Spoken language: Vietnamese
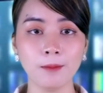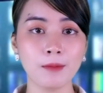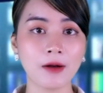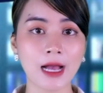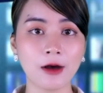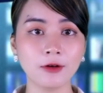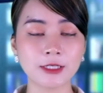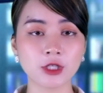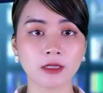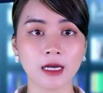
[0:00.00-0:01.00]
Báo cáo
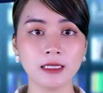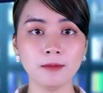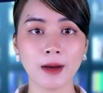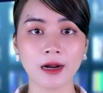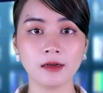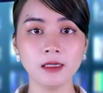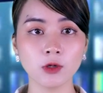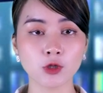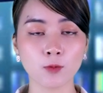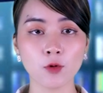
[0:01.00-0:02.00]
đã cho thấy mạng lưới
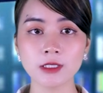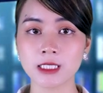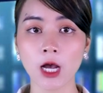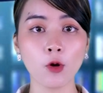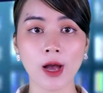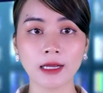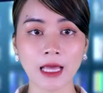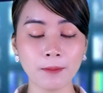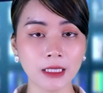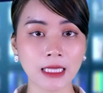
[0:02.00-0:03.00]
của Trung Quốc chỉ có khoảng
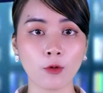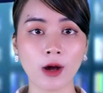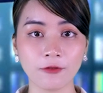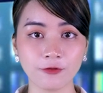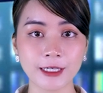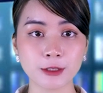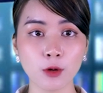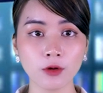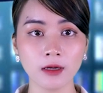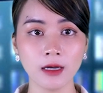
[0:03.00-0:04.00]
80 tài khoản
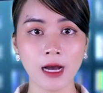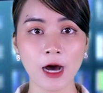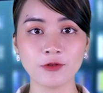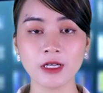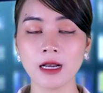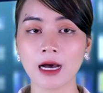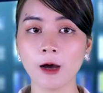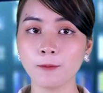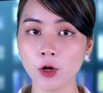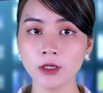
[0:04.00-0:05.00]
Facebook, hầu như là
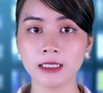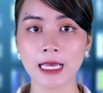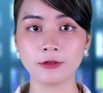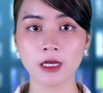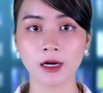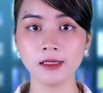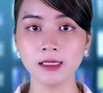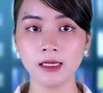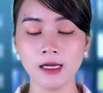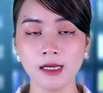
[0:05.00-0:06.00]
không có người theo dõi.
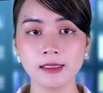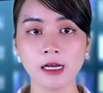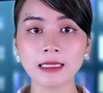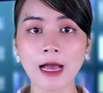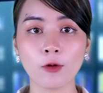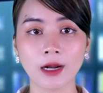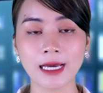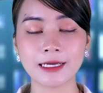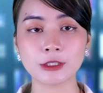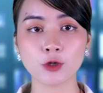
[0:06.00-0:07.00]
Những tài khoản
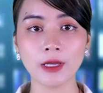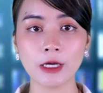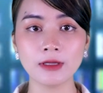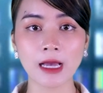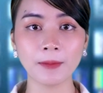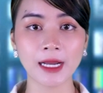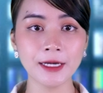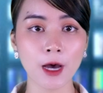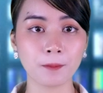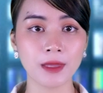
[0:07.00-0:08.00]
này chủ yếu nhắm
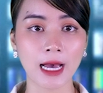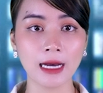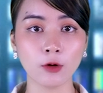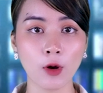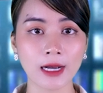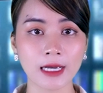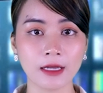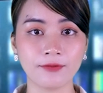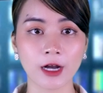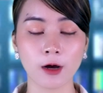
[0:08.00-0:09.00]
đến độc giả ở Hoa
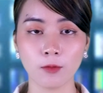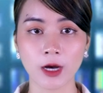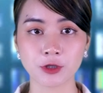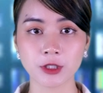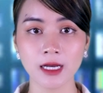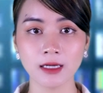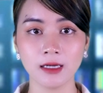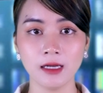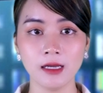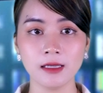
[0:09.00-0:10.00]
Kỳ và Cộng hòa Séc.
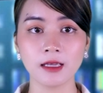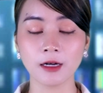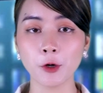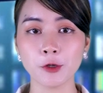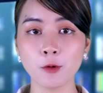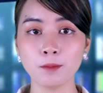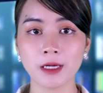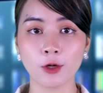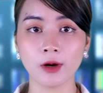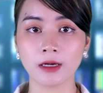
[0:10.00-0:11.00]
Những nội dung
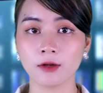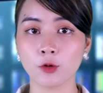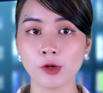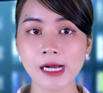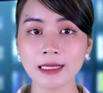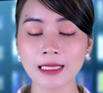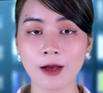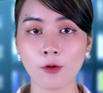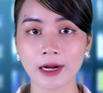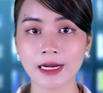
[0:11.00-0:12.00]
bình luận của các
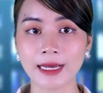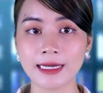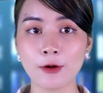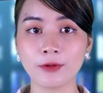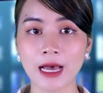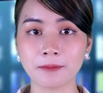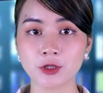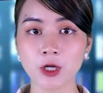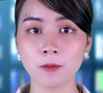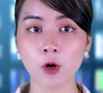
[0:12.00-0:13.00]
tài khoản này đều nằm
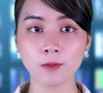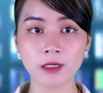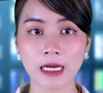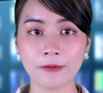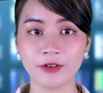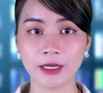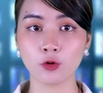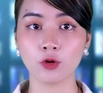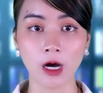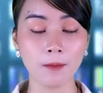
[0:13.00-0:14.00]
trong khung giờ làm
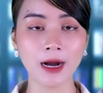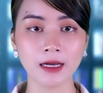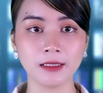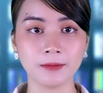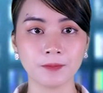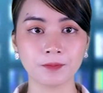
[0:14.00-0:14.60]
việc ở Bắc Kinh.